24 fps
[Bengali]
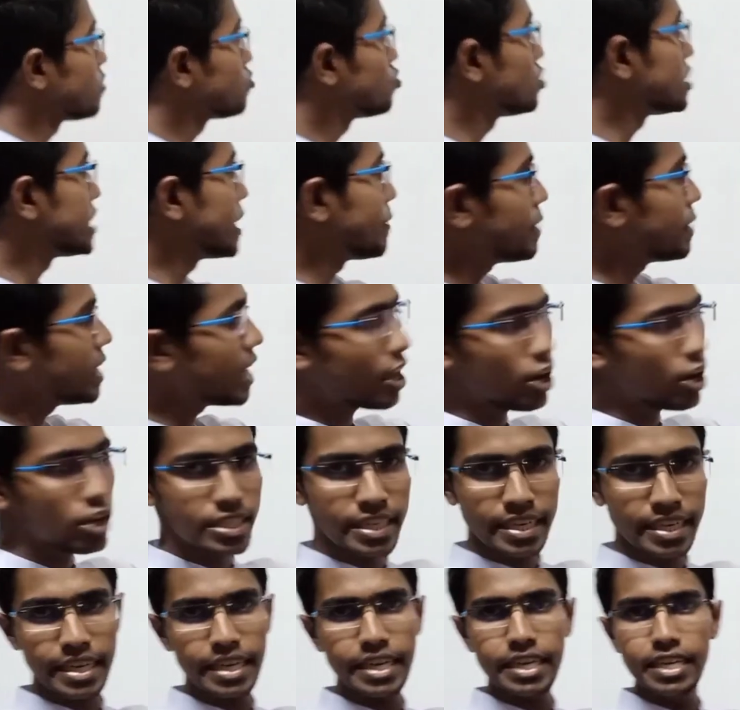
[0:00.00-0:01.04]
এই দুইটা মিলা
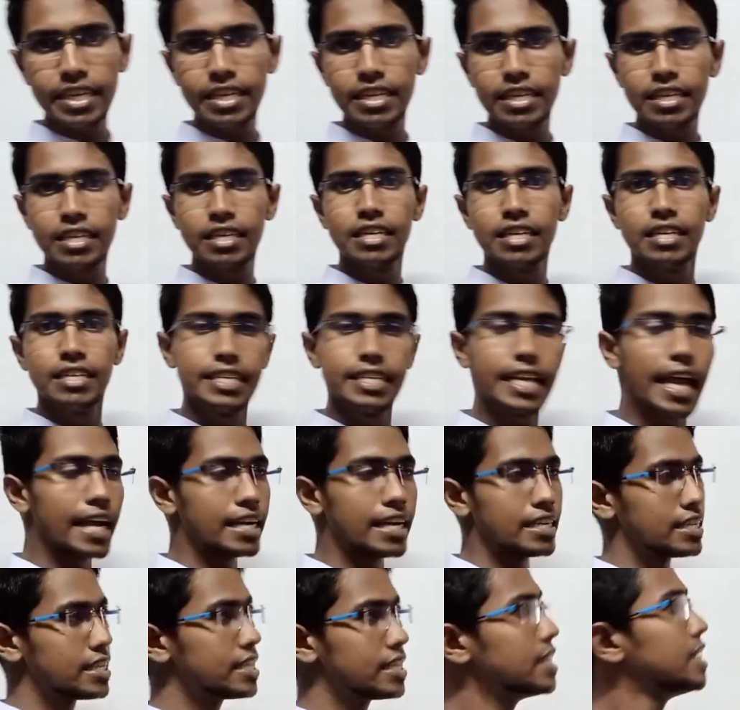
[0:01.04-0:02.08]
হয়েছে কি
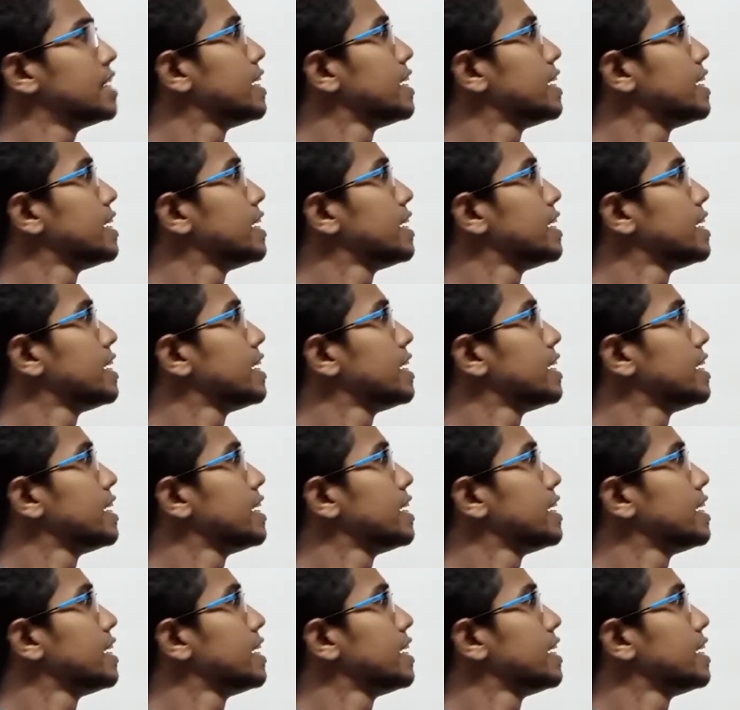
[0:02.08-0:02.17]
ন্যান্ড